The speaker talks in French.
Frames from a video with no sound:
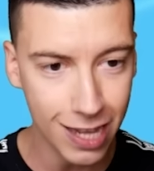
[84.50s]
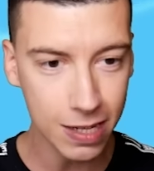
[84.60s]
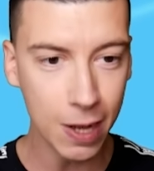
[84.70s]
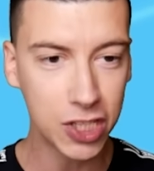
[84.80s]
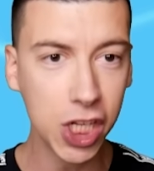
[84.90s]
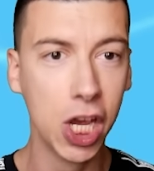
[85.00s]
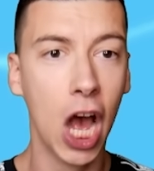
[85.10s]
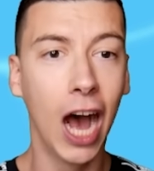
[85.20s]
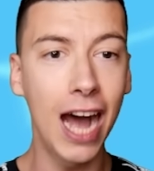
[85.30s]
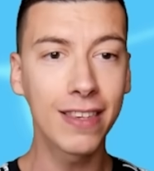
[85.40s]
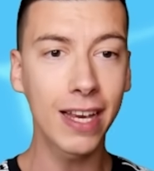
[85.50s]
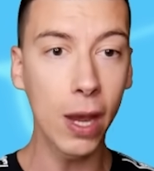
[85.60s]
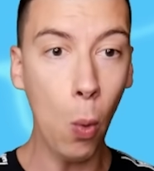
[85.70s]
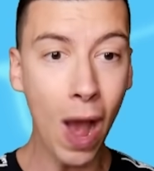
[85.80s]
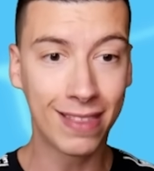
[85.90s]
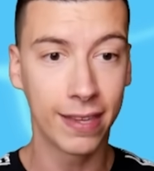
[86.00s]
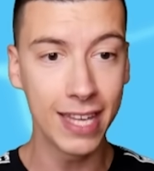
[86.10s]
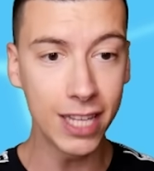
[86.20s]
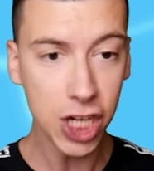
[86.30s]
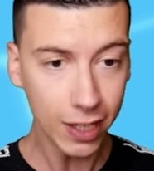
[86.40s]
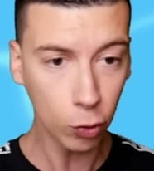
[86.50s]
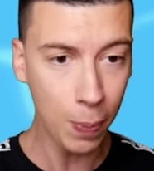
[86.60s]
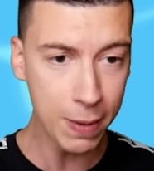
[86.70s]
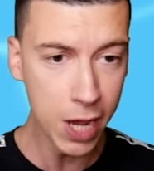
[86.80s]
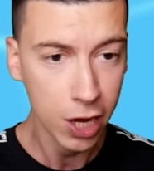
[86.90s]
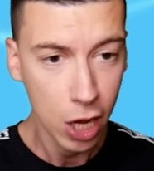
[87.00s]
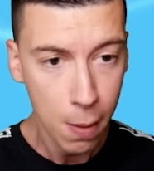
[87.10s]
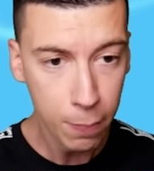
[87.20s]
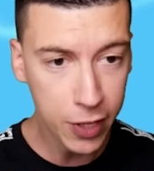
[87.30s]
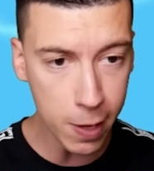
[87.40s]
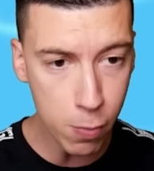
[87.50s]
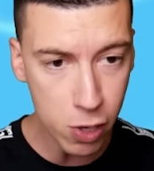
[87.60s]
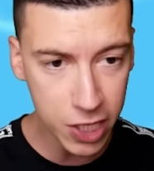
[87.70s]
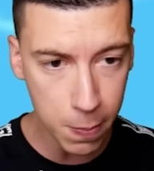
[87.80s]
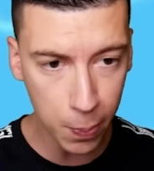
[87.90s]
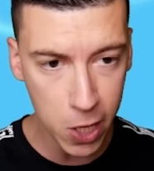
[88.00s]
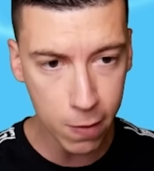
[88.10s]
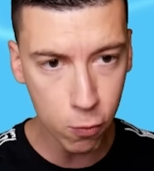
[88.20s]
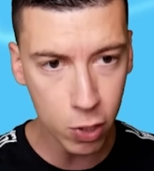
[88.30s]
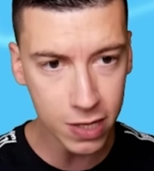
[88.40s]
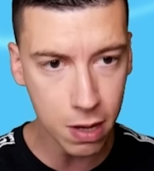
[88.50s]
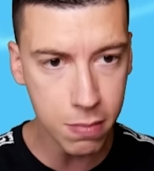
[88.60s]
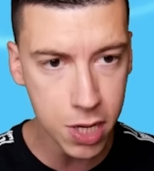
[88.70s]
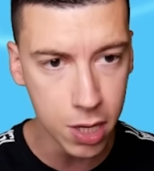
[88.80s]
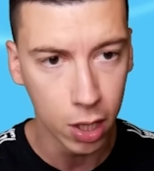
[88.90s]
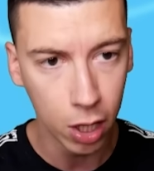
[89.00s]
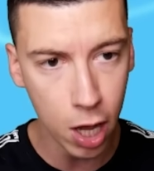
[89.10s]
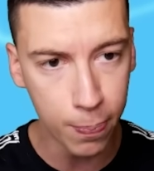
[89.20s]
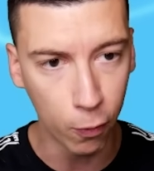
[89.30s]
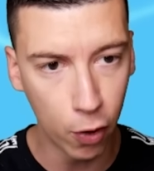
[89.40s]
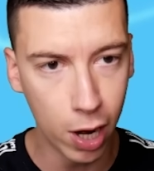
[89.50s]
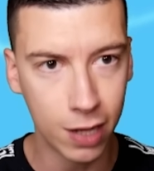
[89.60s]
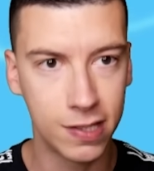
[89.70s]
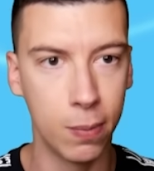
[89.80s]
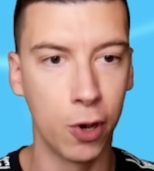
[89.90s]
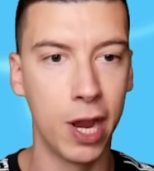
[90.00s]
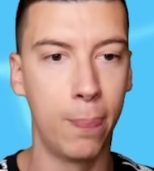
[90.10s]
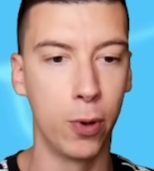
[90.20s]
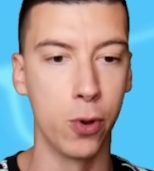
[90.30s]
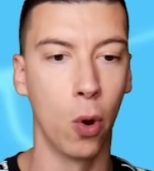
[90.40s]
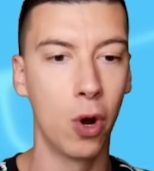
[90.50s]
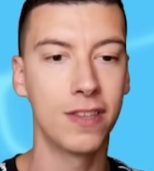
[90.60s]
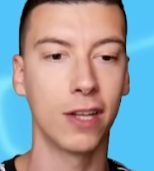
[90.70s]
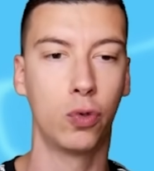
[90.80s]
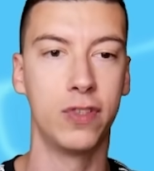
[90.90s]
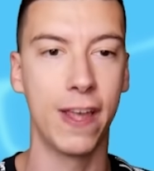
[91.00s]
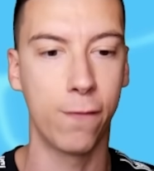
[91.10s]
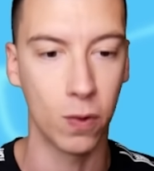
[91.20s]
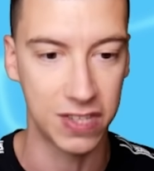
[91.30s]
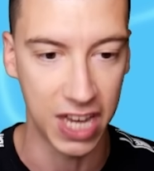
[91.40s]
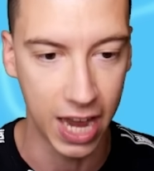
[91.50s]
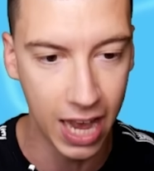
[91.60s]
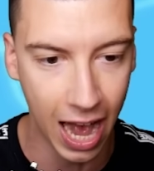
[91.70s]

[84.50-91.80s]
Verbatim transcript: Allez c'est parti, attaquez, what Il y a déjà des troupes ennemies Démultipliez-vous les amis voilà c'est bon on en a plus, on les a tous défoncés.